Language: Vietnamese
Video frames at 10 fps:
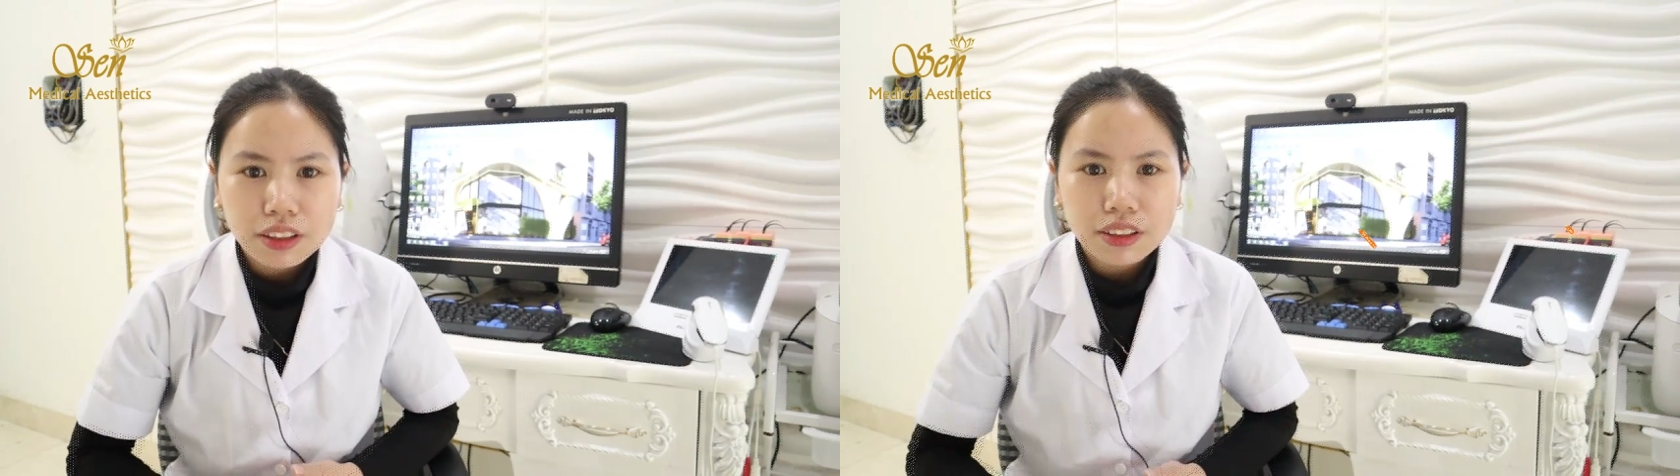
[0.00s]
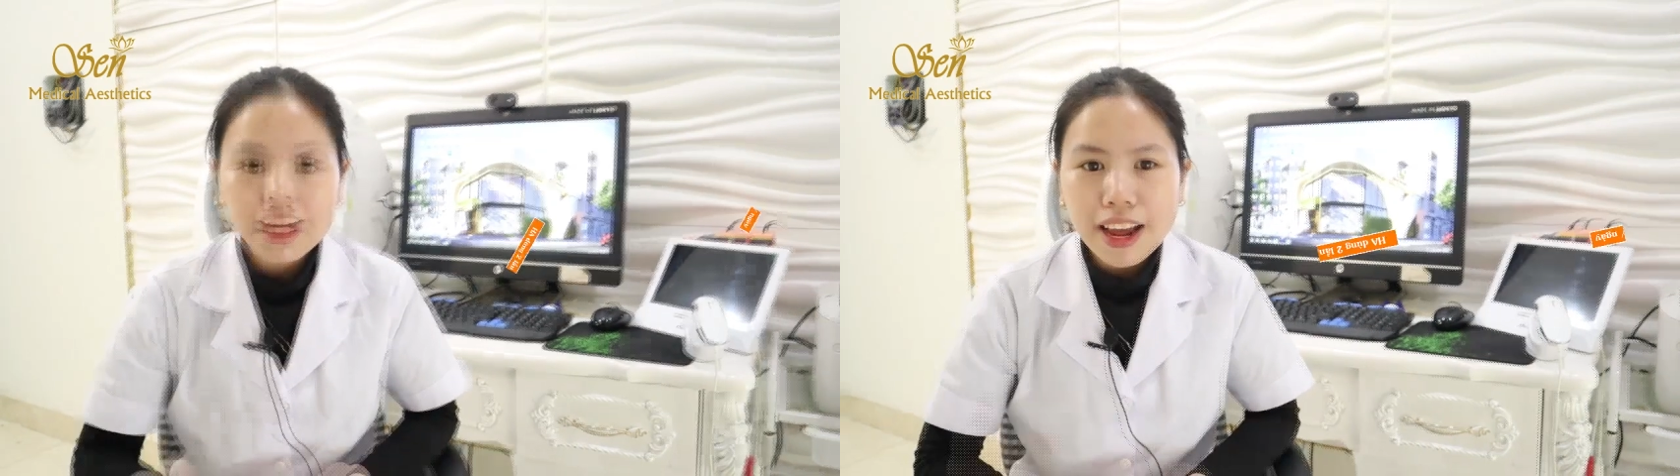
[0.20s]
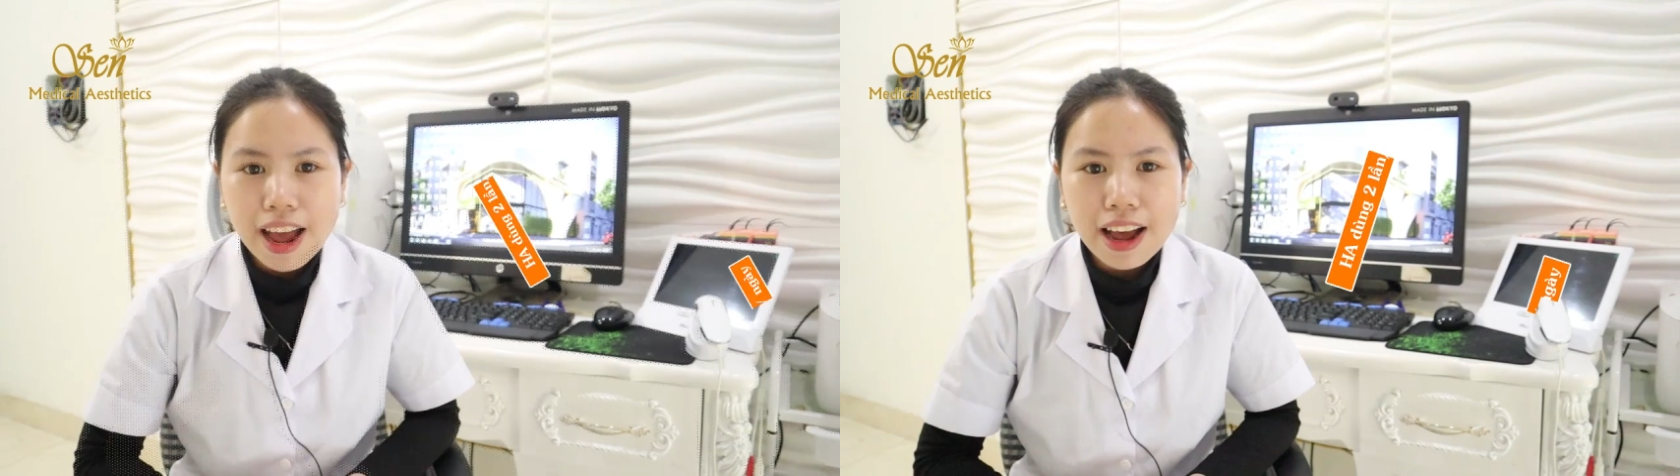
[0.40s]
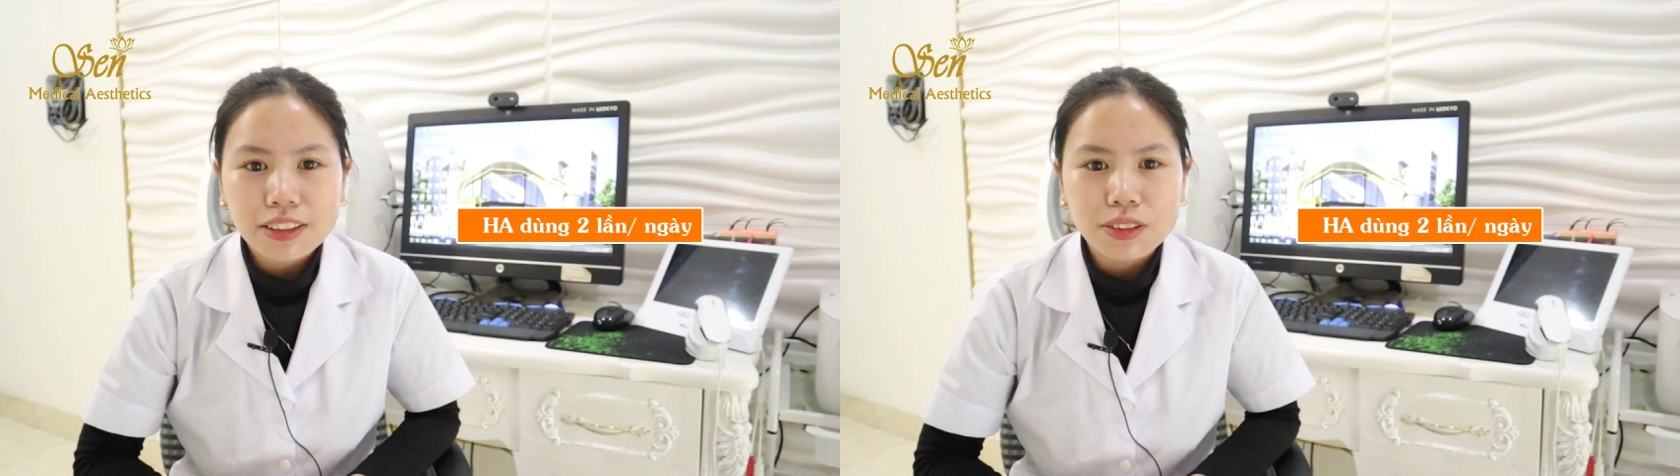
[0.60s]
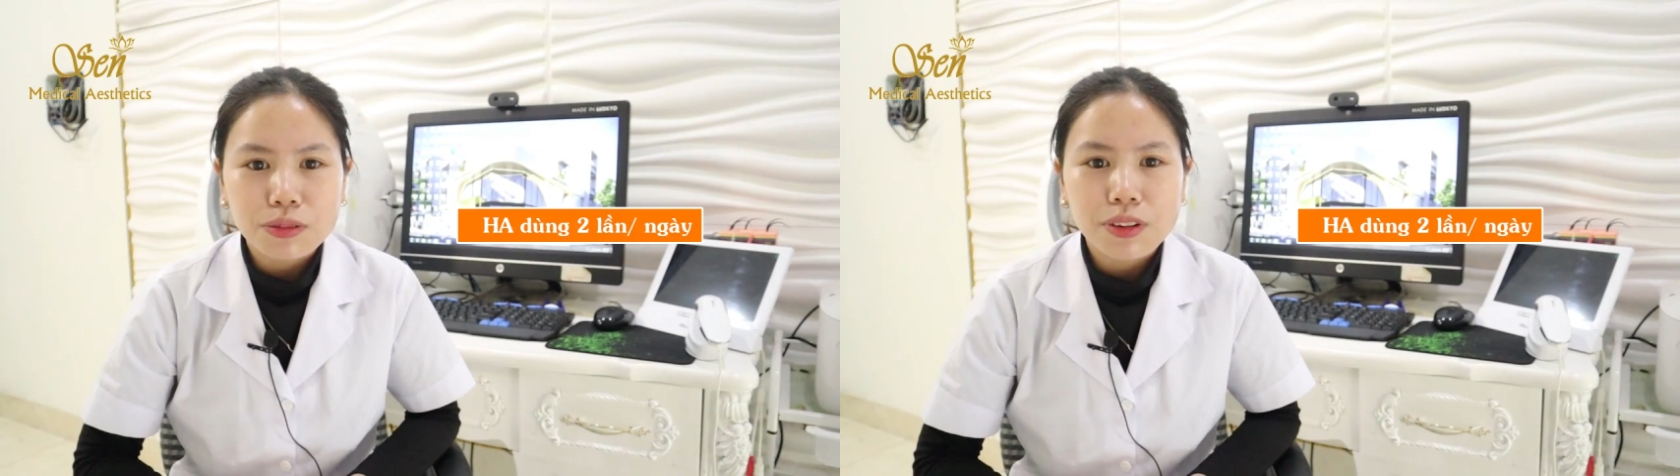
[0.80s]

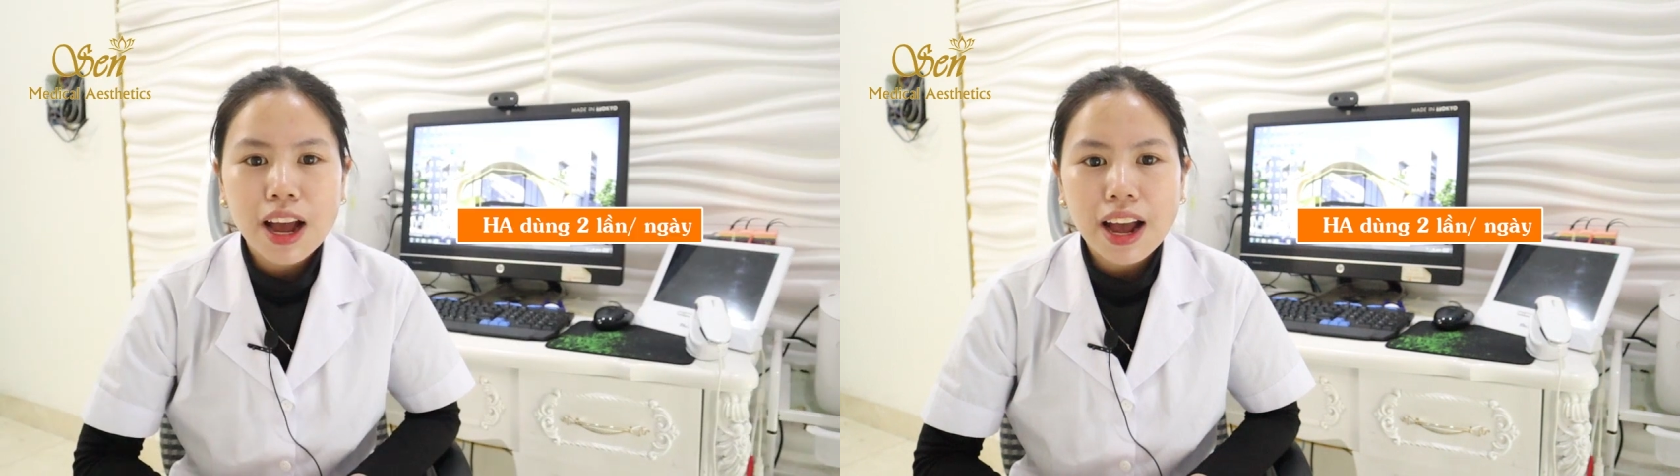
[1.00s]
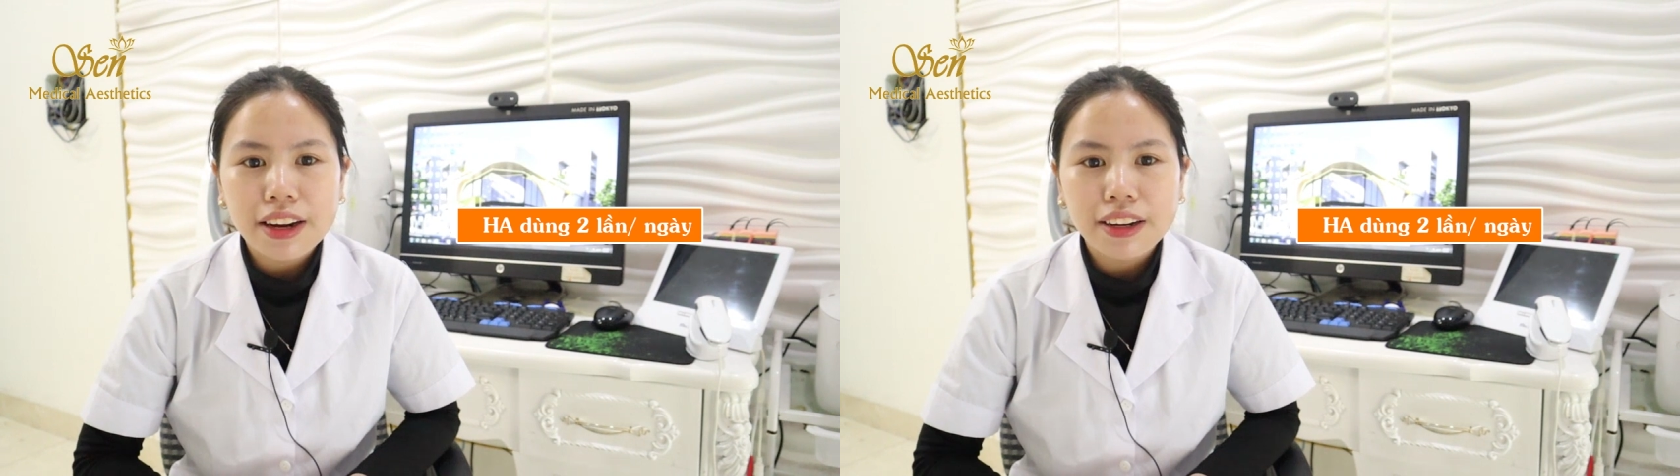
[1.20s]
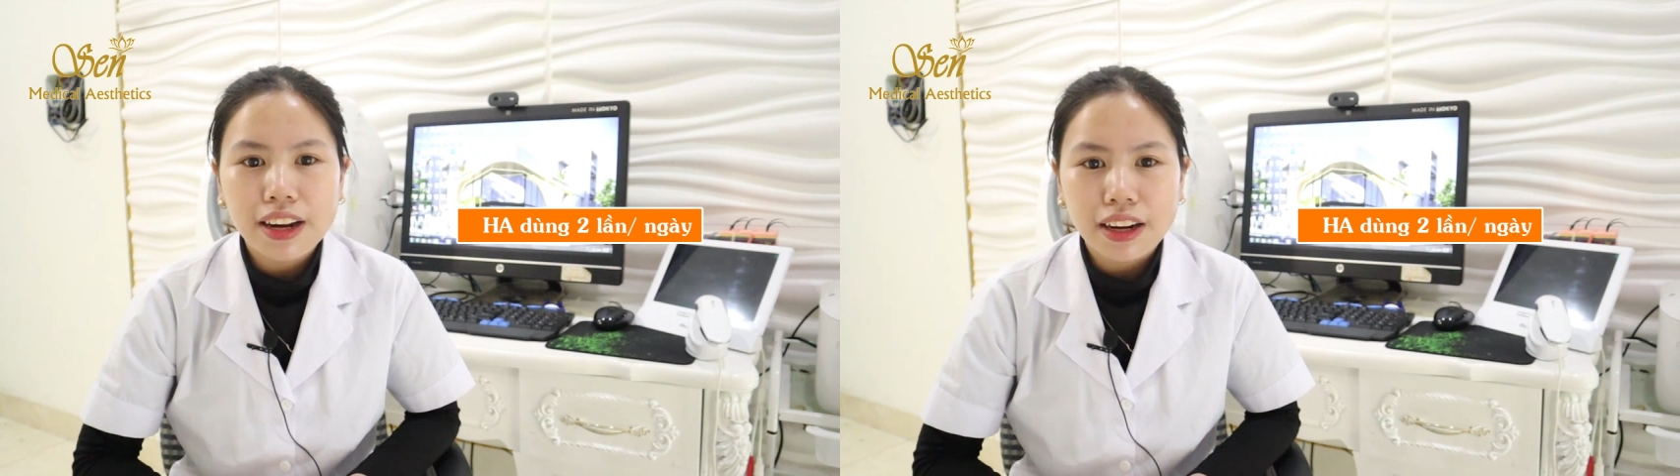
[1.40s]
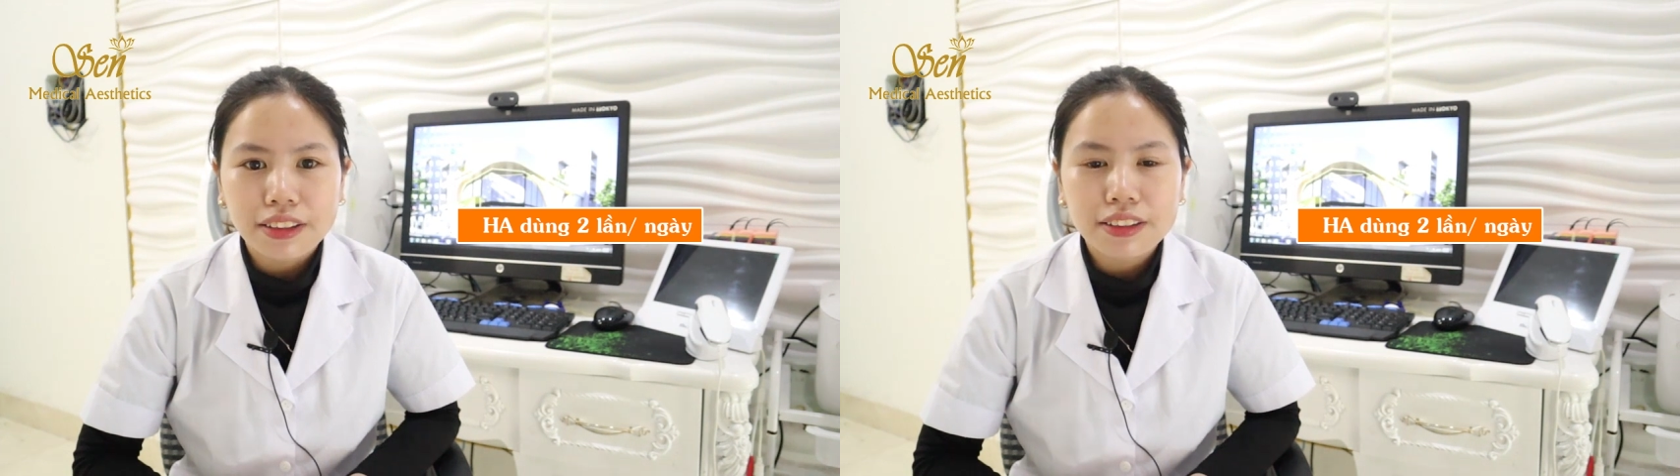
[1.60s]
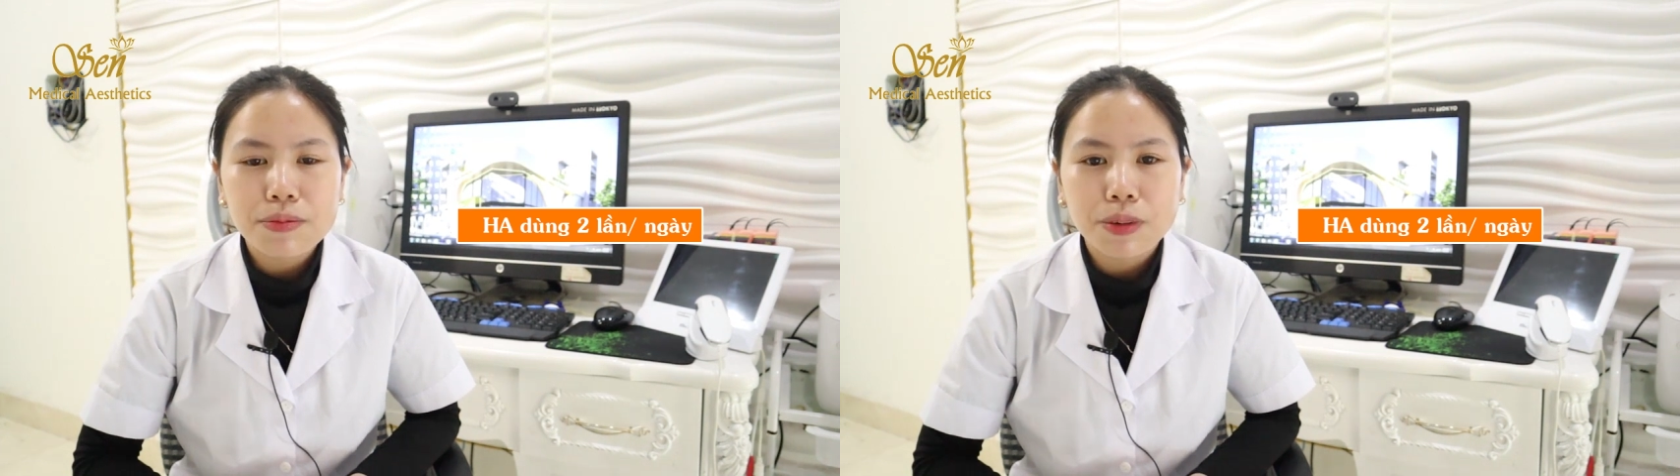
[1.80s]
HA dùng 2
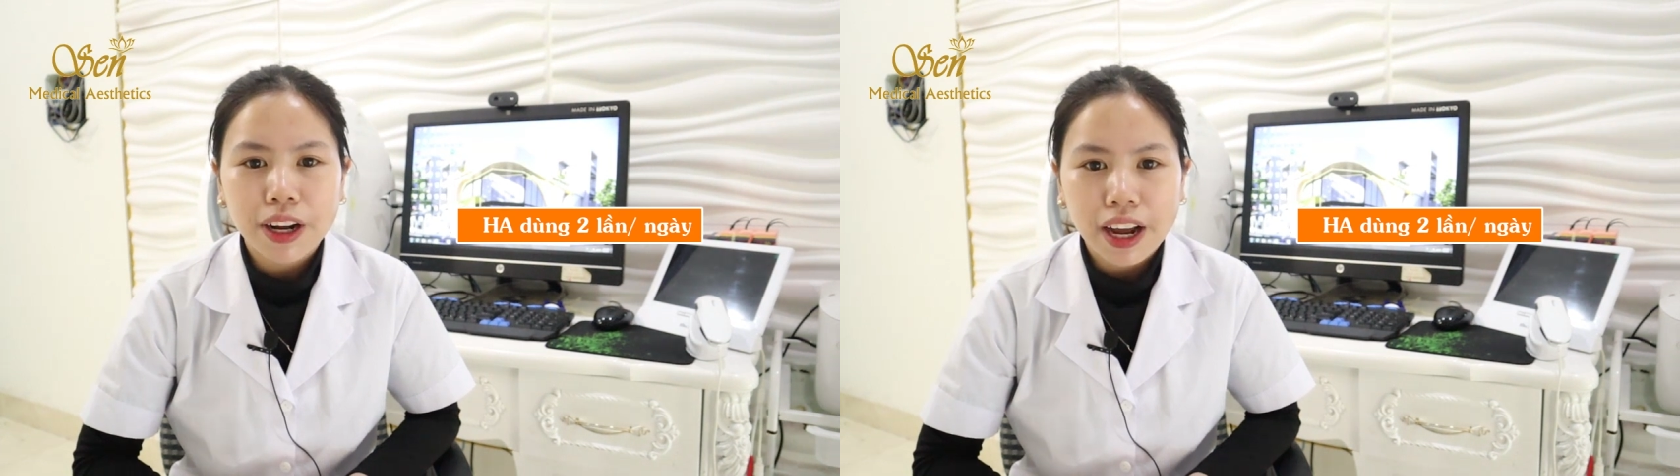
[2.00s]
lần trên một